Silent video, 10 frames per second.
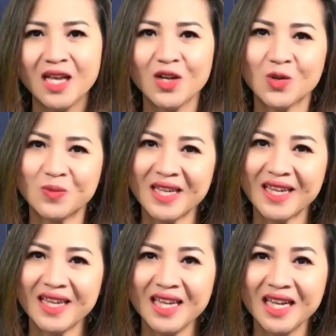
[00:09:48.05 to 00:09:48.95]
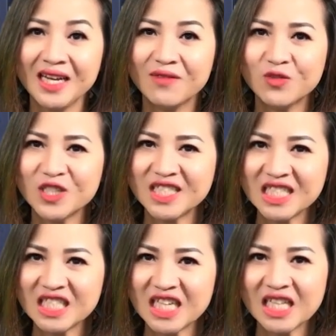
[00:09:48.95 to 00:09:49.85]
Cũng thế, niềm vui
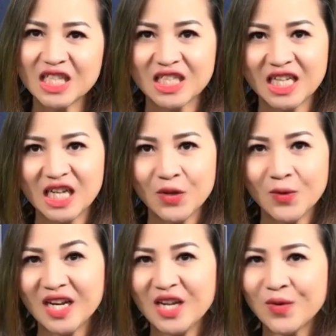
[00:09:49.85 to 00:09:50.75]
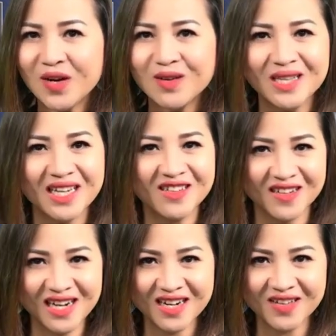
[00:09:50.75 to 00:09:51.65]
sinh ra từ tình yêu là điều không thể cưỡng
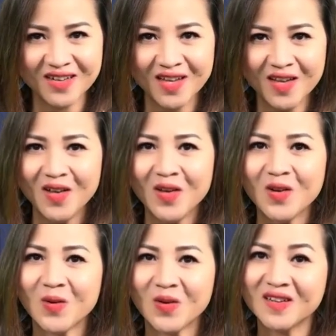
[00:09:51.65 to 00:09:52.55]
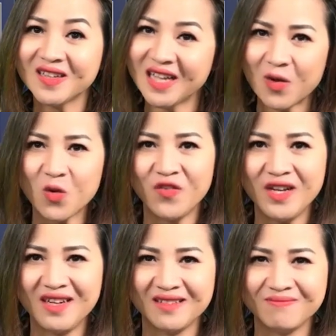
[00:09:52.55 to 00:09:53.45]
lại được, còn hơn cả Covid
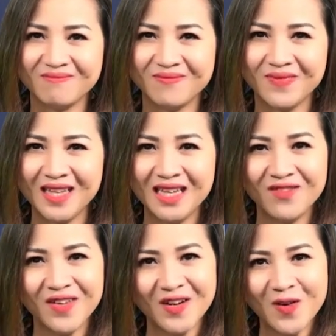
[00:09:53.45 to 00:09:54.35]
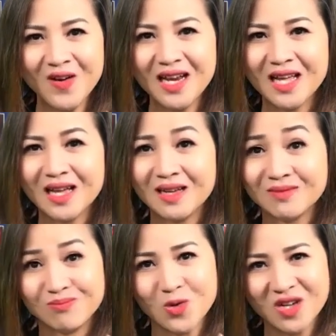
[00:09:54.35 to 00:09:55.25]
nữa. Và đó là
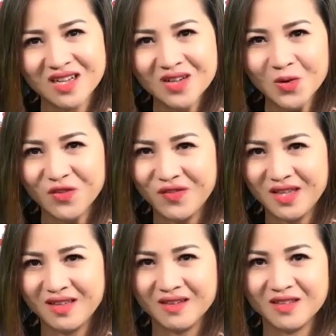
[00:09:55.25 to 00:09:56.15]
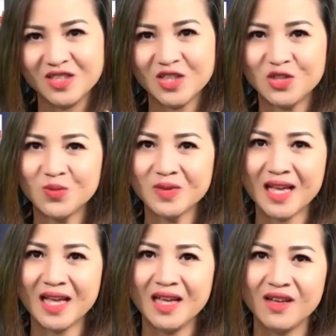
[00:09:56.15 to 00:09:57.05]
một cơ hội phi thường cho chúng ta
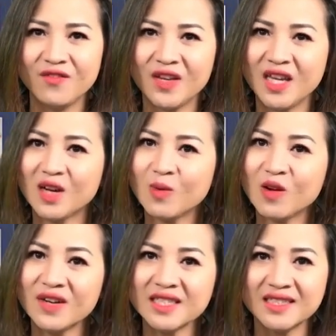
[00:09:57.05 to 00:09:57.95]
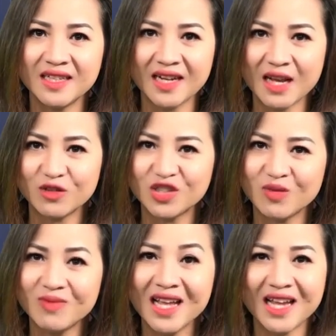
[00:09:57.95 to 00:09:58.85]
vì không có vaccine nào chống
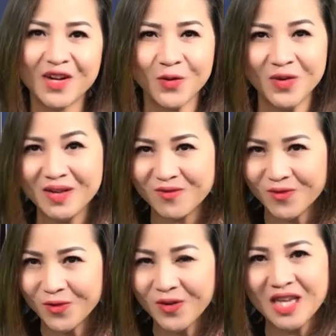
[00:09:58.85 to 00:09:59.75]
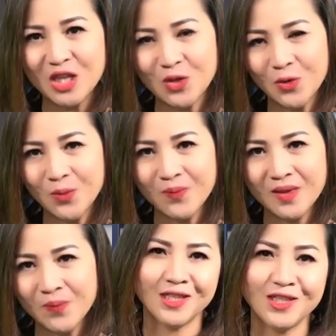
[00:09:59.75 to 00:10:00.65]
lại nỗi niềm vui Kitô.
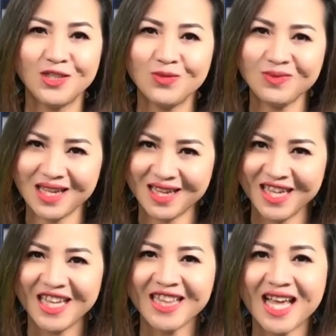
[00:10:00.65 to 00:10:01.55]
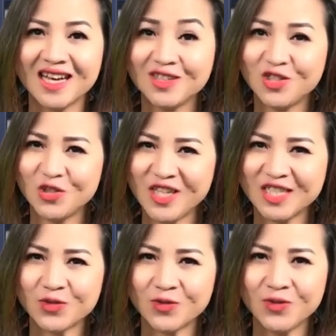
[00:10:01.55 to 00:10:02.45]
Chúng ta hãy tạ ơn Chúa
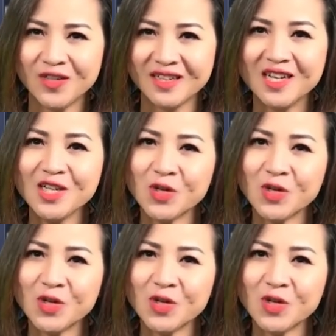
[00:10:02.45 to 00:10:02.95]
Giêsu, đấng cầu